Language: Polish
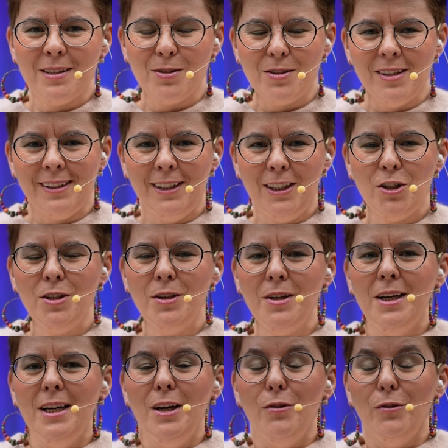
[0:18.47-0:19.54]
serdecznie
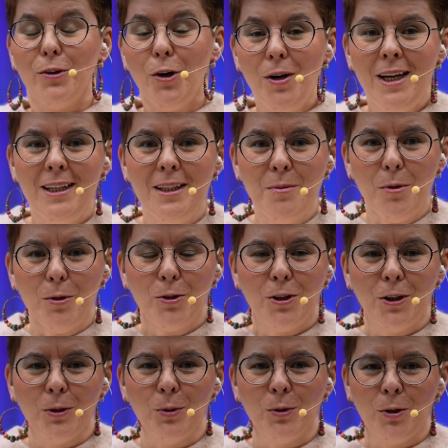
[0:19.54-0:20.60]
w kolejnym
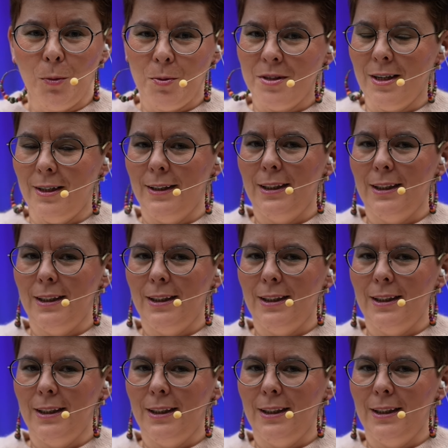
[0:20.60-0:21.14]
odcinku Topstal.